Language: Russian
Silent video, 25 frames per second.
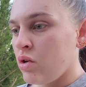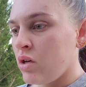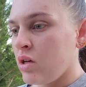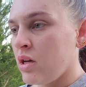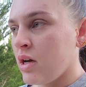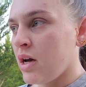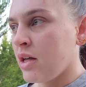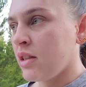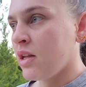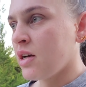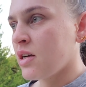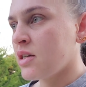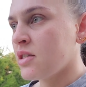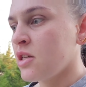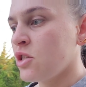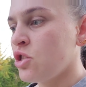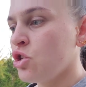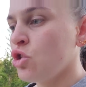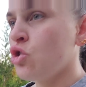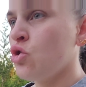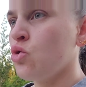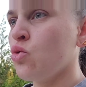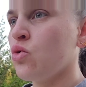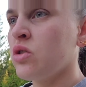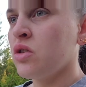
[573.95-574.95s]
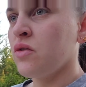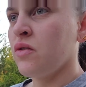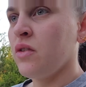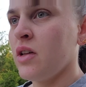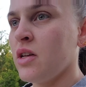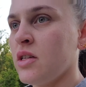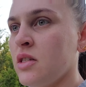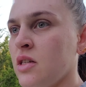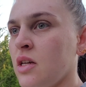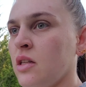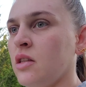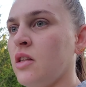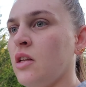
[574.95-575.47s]
И она, кстати,
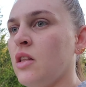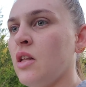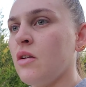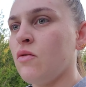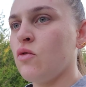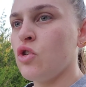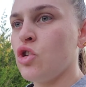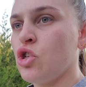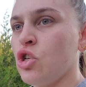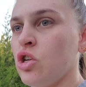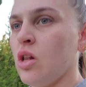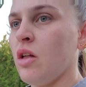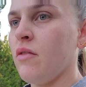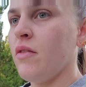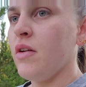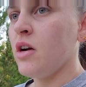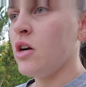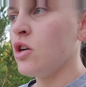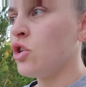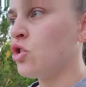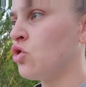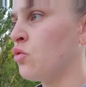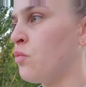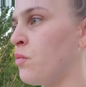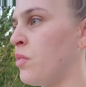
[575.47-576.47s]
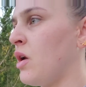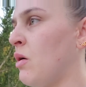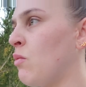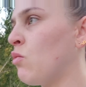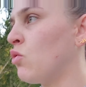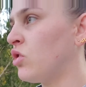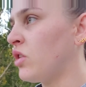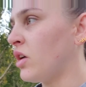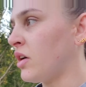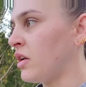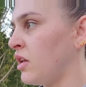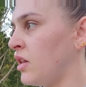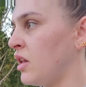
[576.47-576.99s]
чувствовалась от одного человека, что прям он
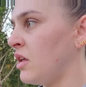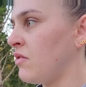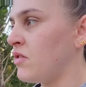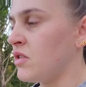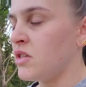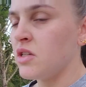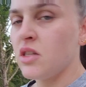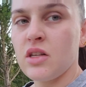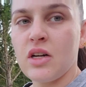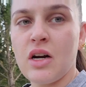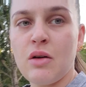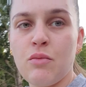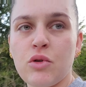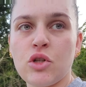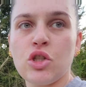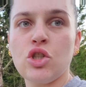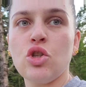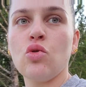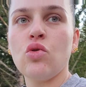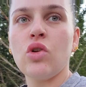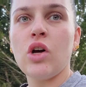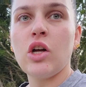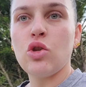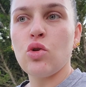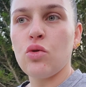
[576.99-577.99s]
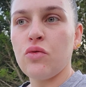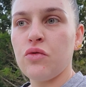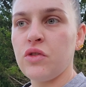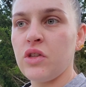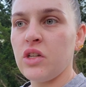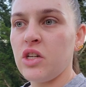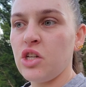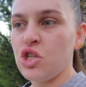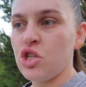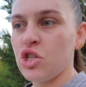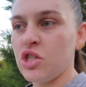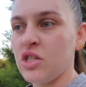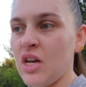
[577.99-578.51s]
так ненавидит Трампа, что он готов в
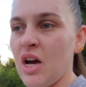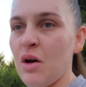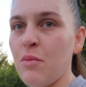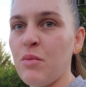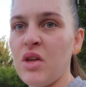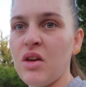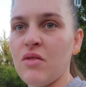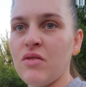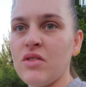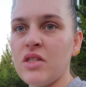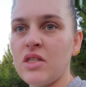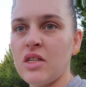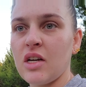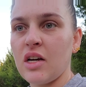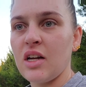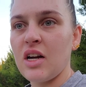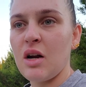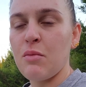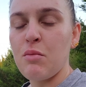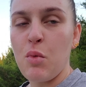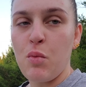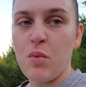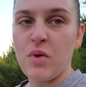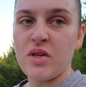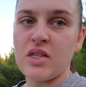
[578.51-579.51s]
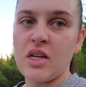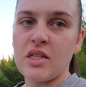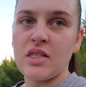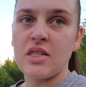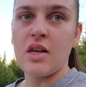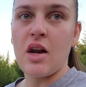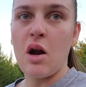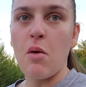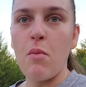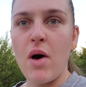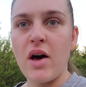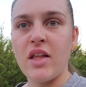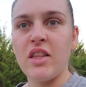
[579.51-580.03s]
три часа мне в Инстаграме писаться
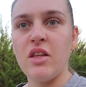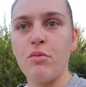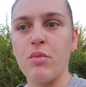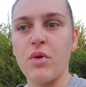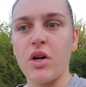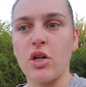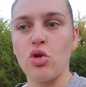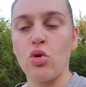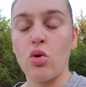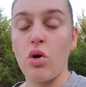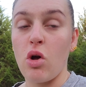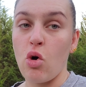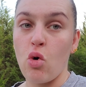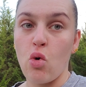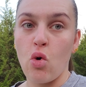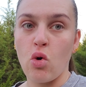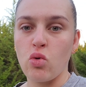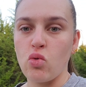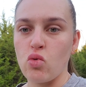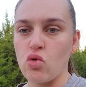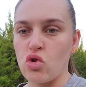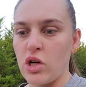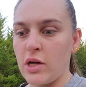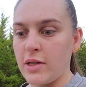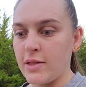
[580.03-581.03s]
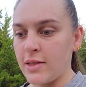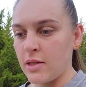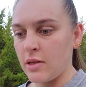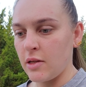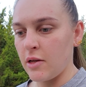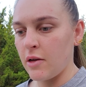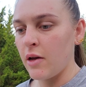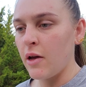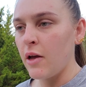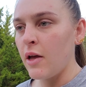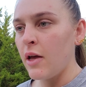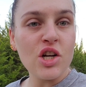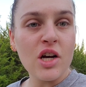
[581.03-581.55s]
романы про то, какой он
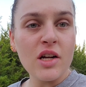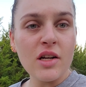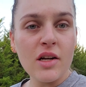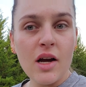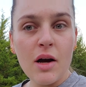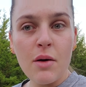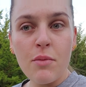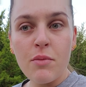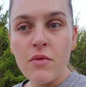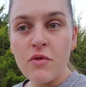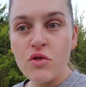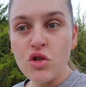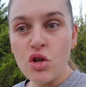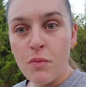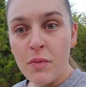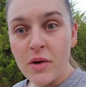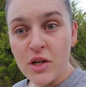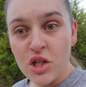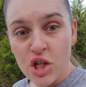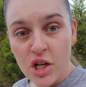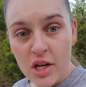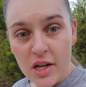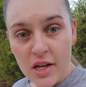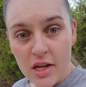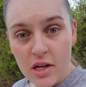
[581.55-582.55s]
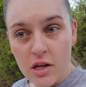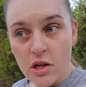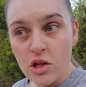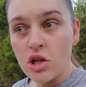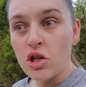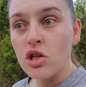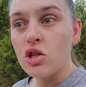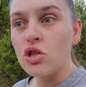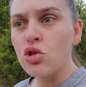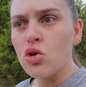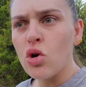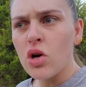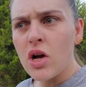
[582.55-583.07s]
ужасный. Жарко. Все, пошли.
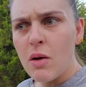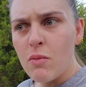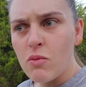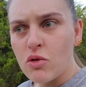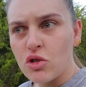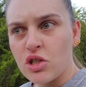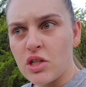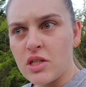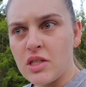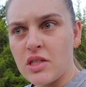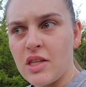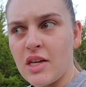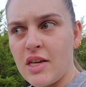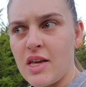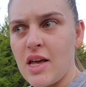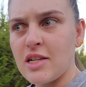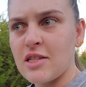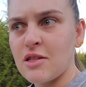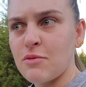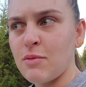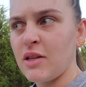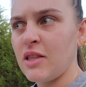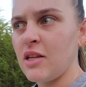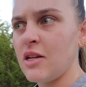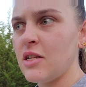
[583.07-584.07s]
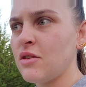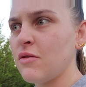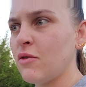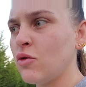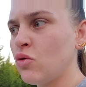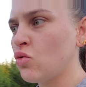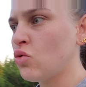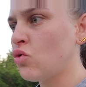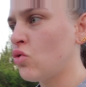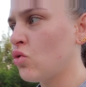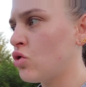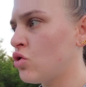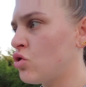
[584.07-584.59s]
Сколько можно стоять, смотреть в
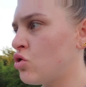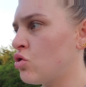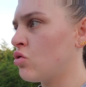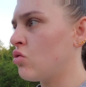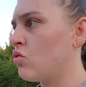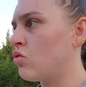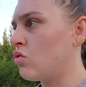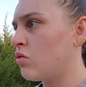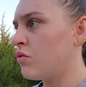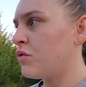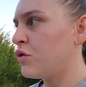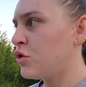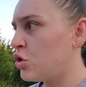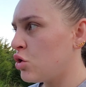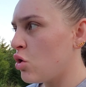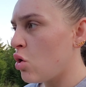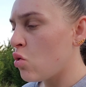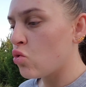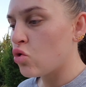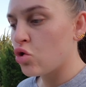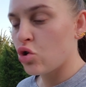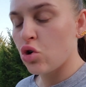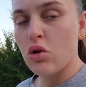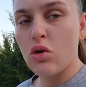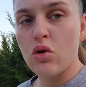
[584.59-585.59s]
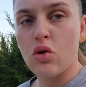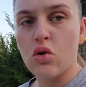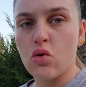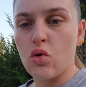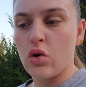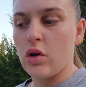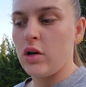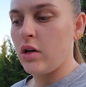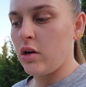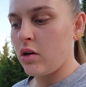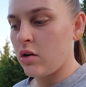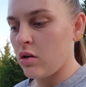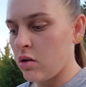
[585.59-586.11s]
одну точку? Все, ушел
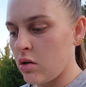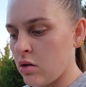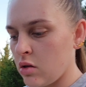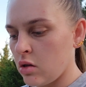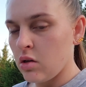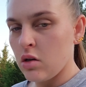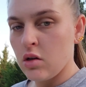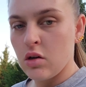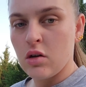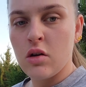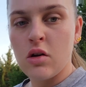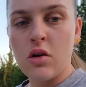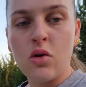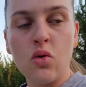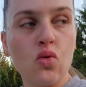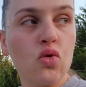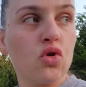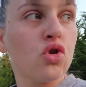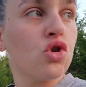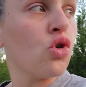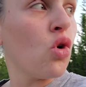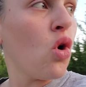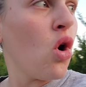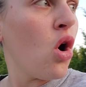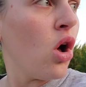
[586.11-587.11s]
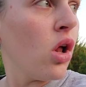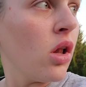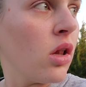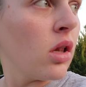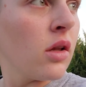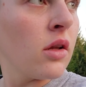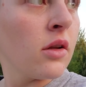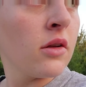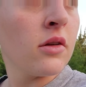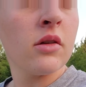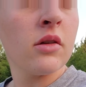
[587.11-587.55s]
кролик. Ушел.